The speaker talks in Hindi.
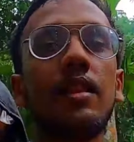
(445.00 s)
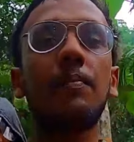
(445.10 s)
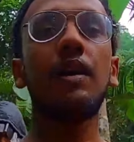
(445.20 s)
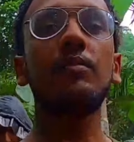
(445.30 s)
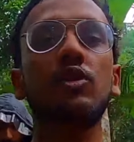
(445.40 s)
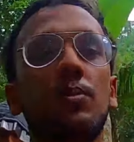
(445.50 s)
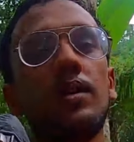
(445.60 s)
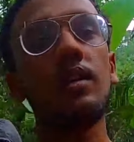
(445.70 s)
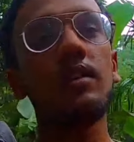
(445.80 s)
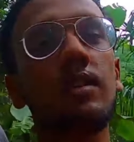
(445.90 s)
सब काम
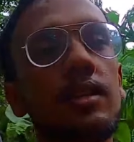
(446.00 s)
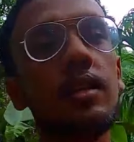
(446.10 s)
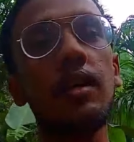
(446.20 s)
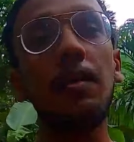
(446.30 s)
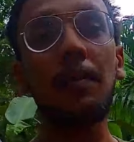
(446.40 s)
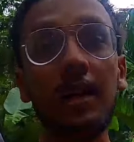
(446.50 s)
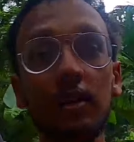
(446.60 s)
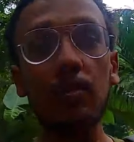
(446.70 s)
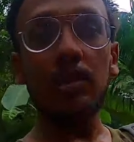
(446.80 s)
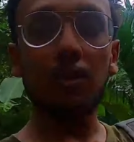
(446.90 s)
चौपट कर देती है
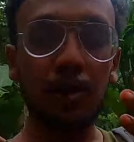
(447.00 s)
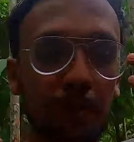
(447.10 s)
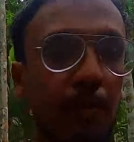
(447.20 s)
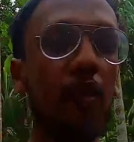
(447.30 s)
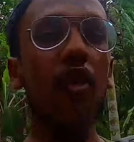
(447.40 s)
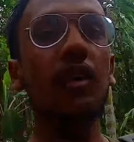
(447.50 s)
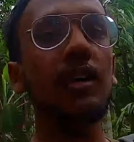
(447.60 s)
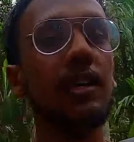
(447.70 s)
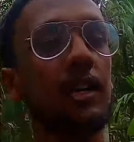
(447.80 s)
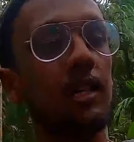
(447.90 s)
पहले तो मैं जब भी ब्लॉग
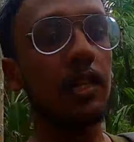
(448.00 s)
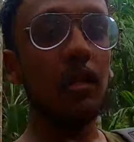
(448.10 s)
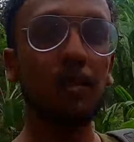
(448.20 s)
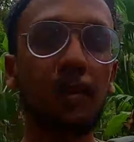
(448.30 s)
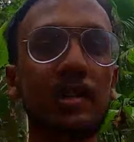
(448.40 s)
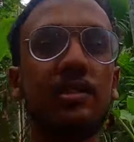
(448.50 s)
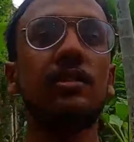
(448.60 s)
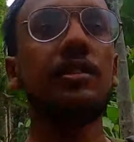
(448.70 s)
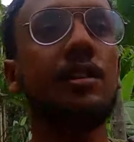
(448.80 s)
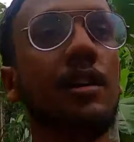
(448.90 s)
करने निकलता था तभी बारिश
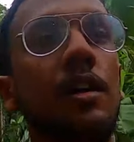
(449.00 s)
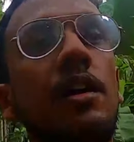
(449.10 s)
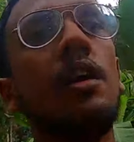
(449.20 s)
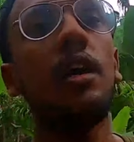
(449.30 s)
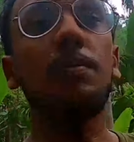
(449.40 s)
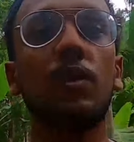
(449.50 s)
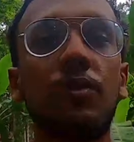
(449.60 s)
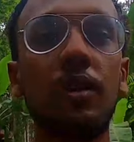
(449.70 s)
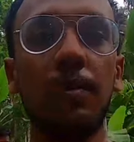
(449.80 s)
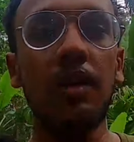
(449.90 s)
देती थी अब तो
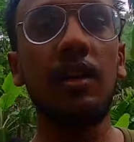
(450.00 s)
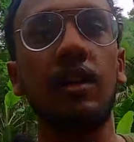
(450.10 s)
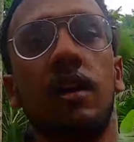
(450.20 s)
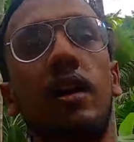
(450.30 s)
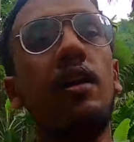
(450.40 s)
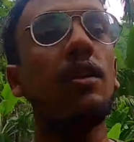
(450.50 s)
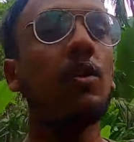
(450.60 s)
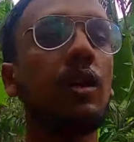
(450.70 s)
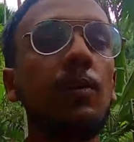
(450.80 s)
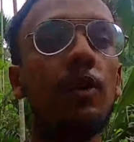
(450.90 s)
फिर भी
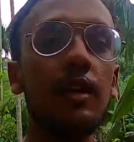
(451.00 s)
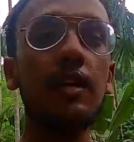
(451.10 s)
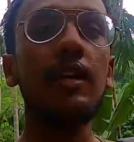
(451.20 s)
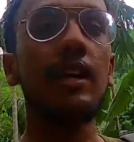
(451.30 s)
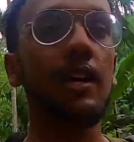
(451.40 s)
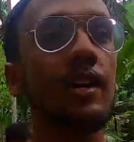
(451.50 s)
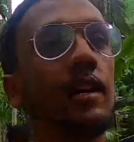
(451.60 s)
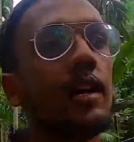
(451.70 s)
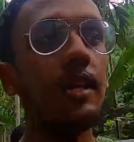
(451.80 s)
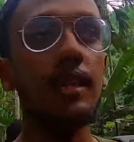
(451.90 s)
थोड़ा बहुत ठीक है
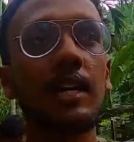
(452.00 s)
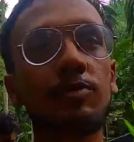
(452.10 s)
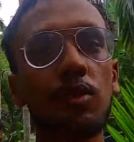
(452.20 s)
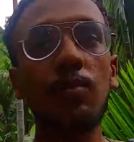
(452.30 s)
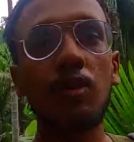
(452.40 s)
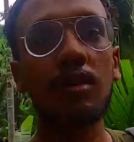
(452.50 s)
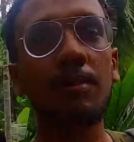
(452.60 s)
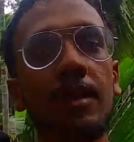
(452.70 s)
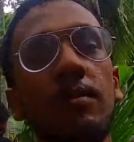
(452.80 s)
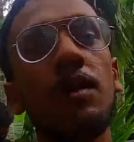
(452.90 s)
कि आज आज पूरा
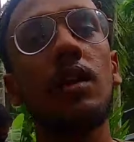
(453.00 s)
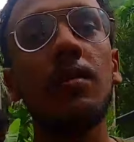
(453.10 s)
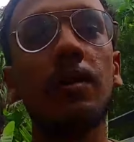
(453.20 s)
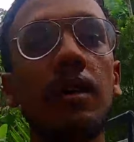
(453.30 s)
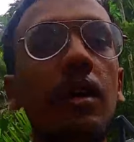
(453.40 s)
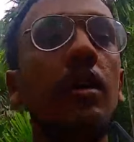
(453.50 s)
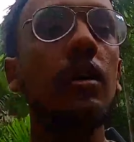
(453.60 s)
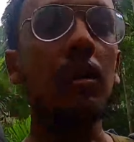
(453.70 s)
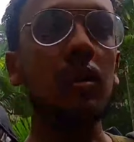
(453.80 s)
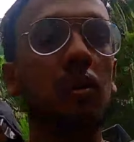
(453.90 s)
मौसम ठीक मिला हमें
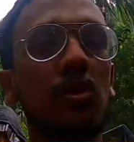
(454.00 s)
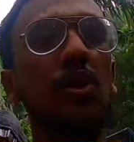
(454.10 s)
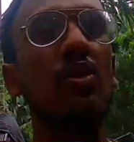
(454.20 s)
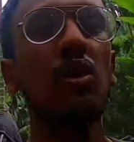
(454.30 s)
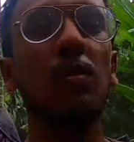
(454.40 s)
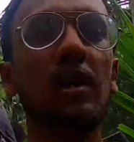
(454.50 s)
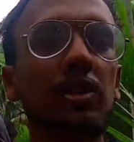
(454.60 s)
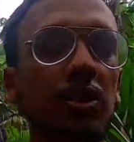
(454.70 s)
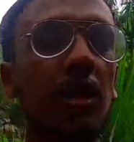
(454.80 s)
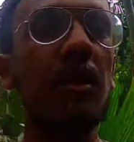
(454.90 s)
थोड़ी थोड़ी
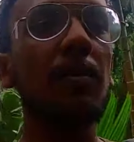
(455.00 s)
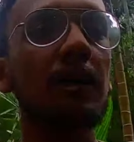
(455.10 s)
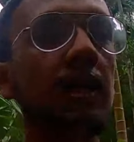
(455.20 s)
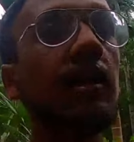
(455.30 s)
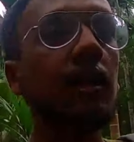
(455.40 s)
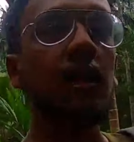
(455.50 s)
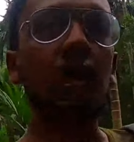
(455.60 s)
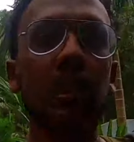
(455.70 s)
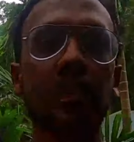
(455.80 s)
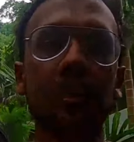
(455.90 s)
बारिश हुई अलग बात है
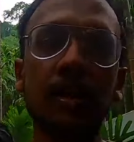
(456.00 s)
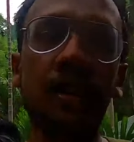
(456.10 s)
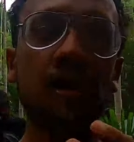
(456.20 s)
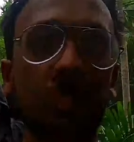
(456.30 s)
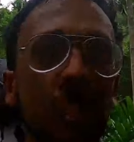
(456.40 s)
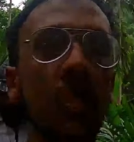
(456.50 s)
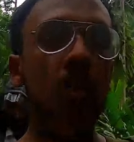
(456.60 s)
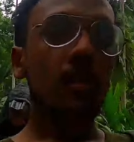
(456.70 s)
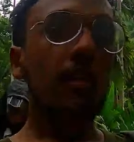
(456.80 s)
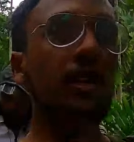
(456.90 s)
लेकिन
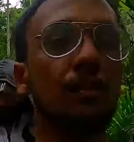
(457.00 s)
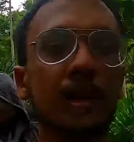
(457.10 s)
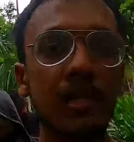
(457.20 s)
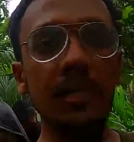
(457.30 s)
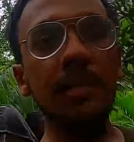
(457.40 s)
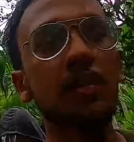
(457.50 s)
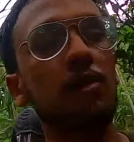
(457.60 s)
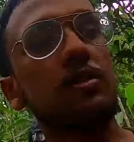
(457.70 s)
लगभग ठीक ही था